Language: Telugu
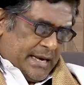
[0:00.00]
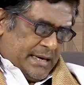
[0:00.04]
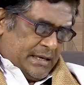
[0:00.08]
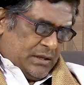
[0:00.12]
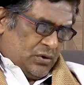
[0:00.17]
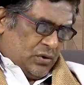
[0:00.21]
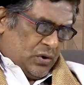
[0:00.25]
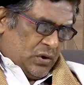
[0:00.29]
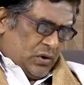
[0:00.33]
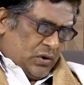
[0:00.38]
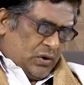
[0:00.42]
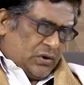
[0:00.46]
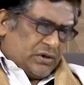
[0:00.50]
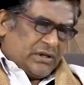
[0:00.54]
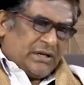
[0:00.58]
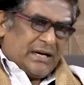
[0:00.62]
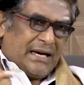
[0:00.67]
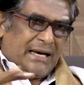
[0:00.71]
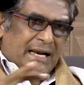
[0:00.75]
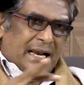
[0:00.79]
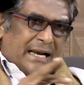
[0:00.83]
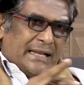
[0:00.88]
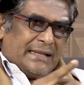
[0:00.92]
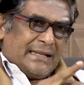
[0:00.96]
ఐదో
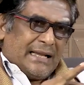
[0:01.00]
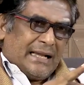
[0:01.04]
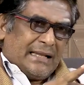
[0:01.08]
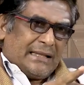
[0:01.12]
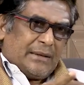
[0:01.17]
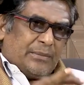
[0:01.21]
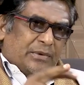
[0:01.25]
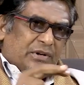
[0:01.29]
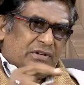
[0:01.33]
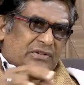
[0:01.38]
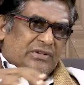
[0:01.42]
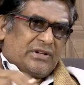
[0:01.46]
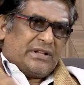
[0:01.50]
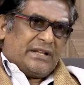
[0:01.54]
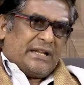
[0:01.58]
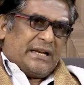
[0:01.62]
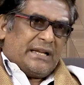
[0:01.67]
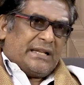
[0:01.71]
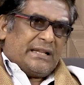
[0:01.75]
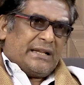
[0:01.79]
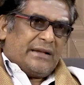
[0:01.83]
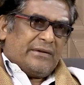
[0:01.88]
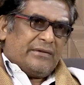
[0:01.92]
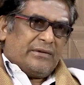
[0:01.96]
రోజున లలితా త్రిపుర
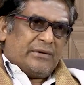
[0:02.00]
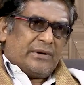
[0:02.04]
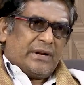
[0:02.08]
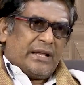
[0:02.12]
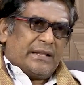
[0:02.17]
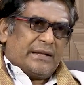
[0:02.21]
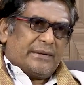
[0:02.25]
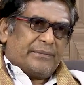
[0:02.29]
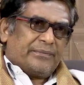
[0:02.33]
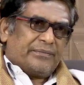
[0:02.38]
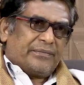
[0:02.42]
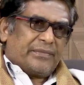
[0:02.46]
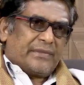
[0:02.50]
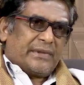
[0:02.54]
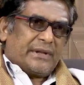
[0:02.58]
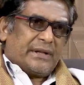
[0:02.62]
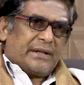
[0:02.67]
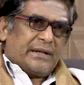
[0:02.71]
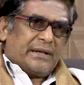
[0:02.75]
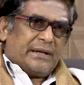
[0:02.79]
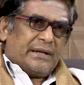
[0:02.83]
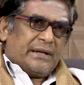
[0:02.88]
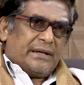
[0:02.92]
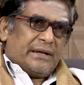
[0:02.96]
సుందరి దేవి ఉండేది
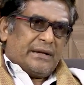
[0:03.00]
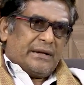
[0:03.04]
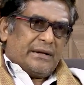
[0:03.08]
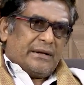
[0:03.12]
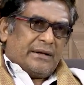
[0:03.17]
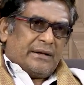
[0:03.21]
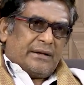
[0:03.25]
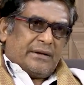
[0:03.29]
ఓకే